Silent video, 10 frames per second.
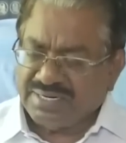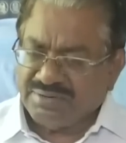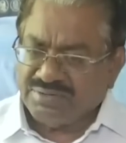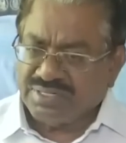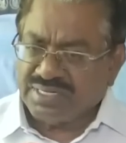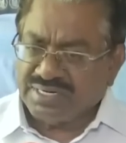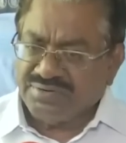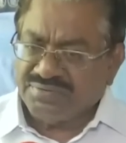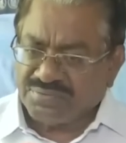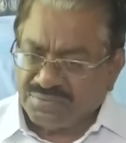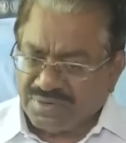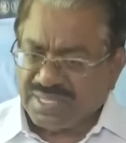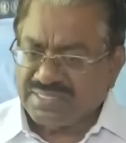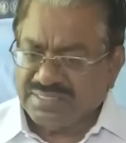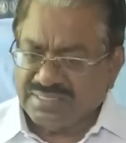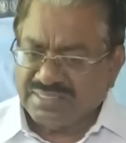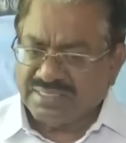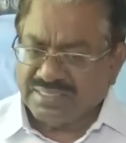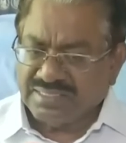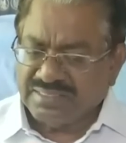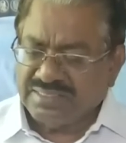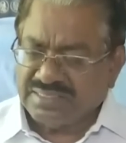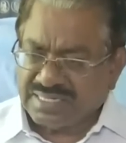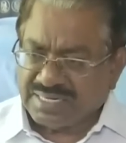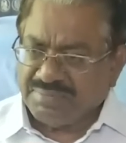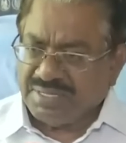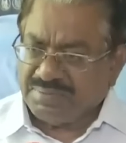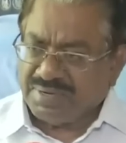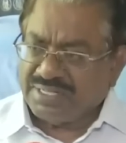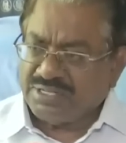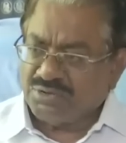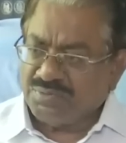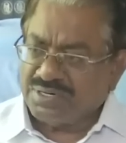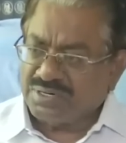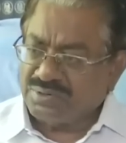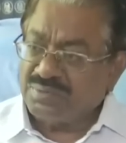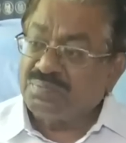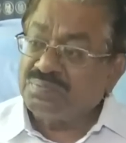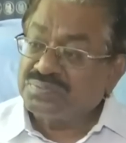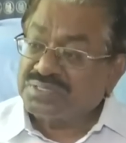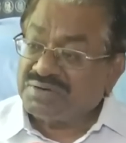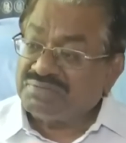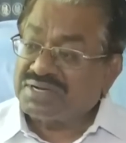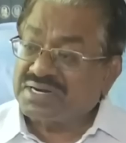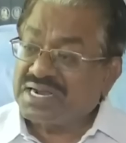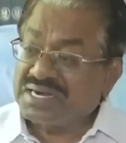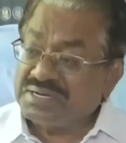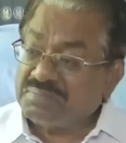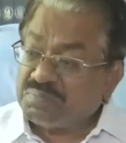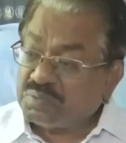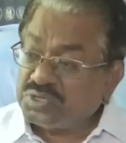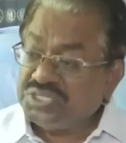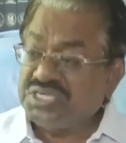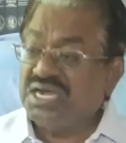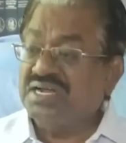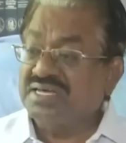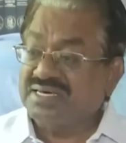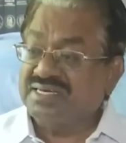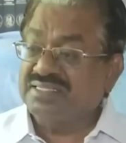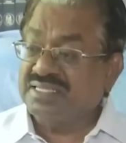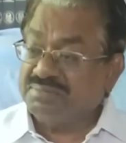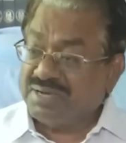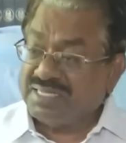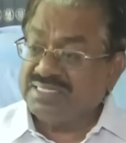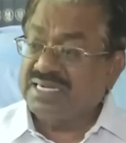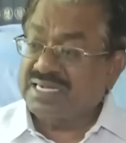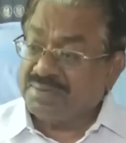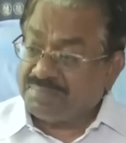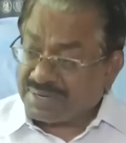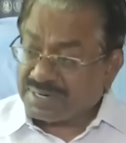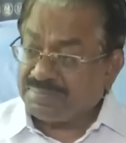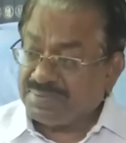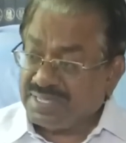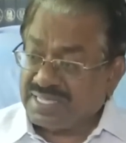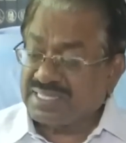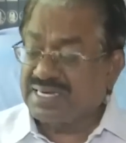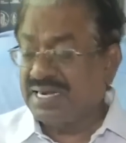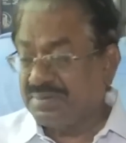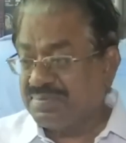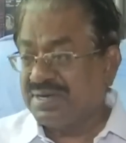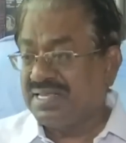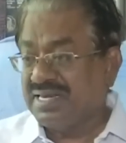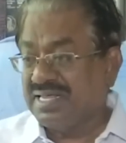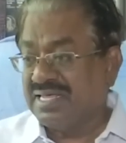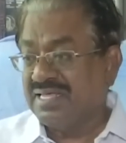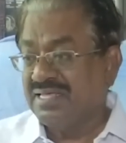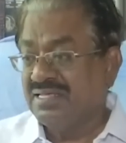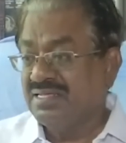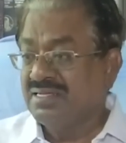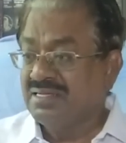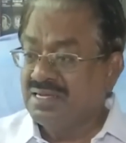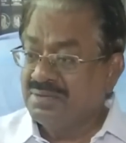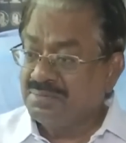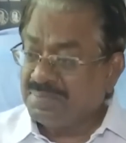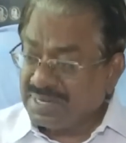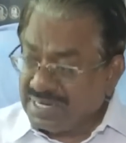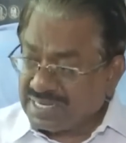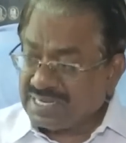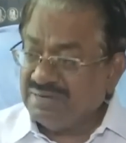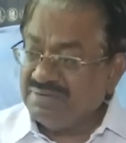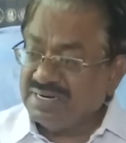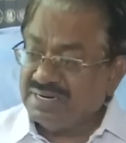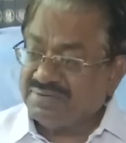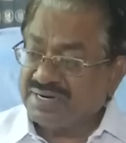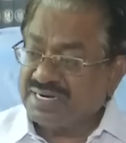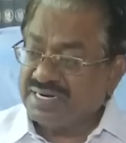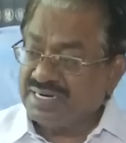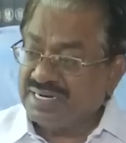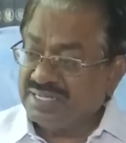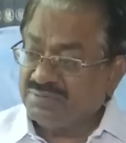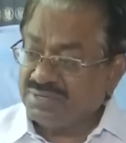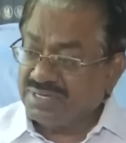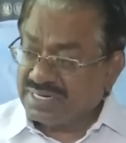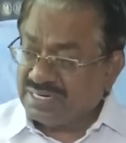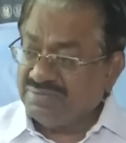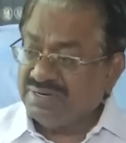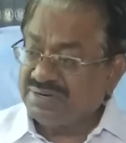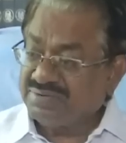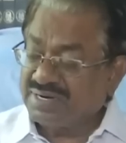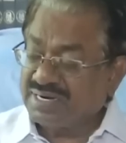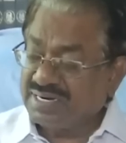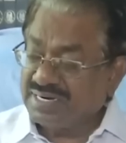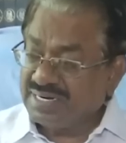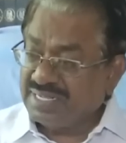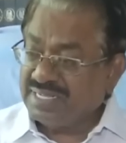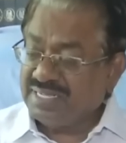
இடஒதுக்கீடு கூடாது இது திறமையை பாதிக்கும் என்ற ஒரு தவறான பொய்யான கருத்தை பாஜக பரப்பி அதன் அடிப்படையில் பல கல்வி நிறுவனங்களிலே உயர்கல்வி நிறுவனங்களிலே